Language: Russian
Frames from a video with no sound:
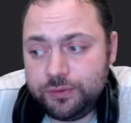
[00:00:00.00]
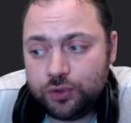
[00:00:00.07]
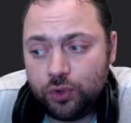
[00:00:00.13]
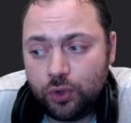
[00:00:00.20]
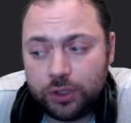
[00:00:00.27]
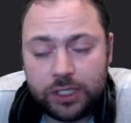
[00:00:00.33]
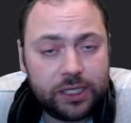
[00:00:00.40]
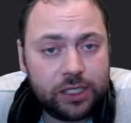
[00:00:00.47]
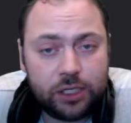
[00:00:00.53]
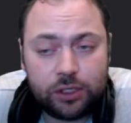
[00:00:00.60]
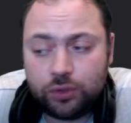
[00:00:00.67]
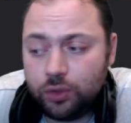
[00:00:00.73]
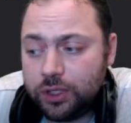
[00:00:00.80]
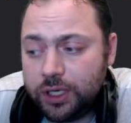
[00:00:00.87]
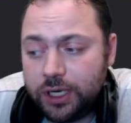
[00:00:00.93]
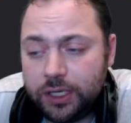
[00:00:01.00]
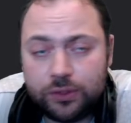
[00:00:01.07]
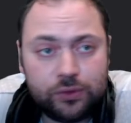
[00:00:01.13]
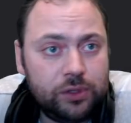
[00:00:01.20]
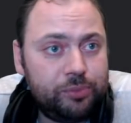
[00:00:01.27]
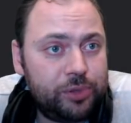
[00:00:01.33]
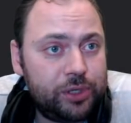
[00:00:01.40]
все. Для тех, кто ни
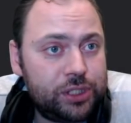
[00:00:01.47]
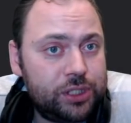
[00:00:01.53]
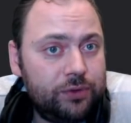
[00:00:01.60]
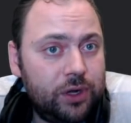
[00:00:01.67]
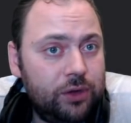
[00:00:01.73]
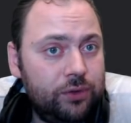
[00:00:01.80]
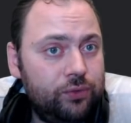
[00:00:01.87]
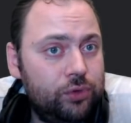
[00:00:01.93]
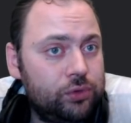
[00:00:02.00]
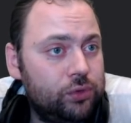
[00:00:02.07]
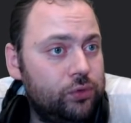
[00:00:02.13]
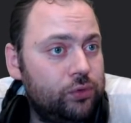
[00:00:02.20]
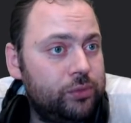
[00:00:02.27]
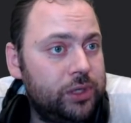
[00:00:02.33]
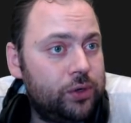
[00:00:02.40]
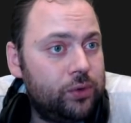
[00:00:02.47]
разу не прошивал, вот он у меня